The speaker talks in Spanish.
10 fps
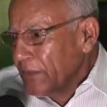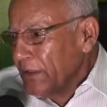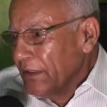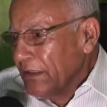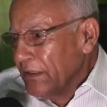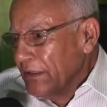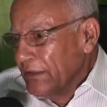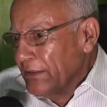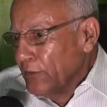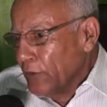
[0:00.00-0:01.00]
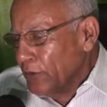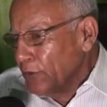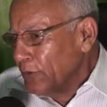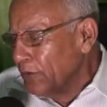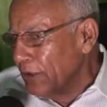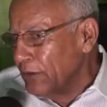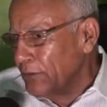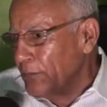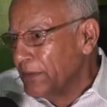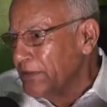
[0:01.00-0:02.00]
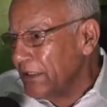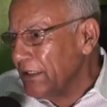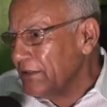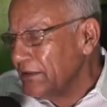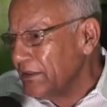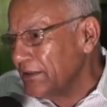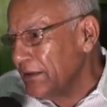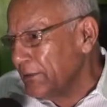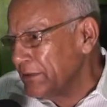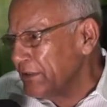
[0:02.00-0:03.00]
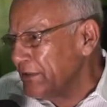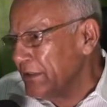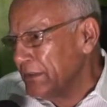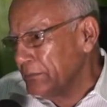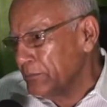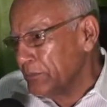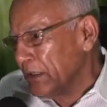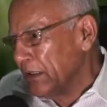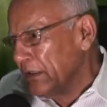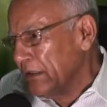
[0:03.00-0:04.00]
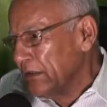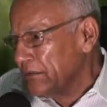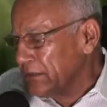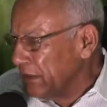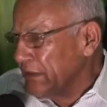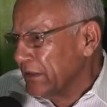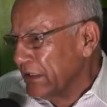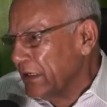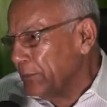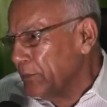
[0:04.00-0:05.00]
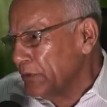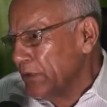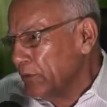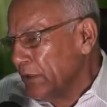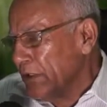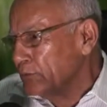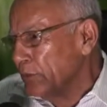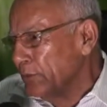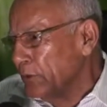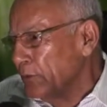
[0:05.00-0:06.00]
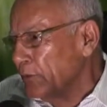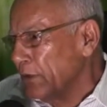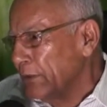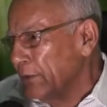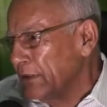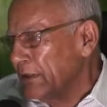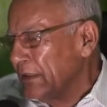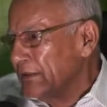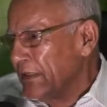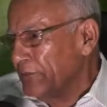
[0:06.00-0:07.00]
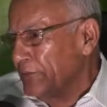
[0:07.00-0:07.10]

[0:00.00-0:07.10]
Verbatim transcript: eh, oigo a los pacientes que a veces tienen, eh, tienen quejas porque no les resuelven los problemas tan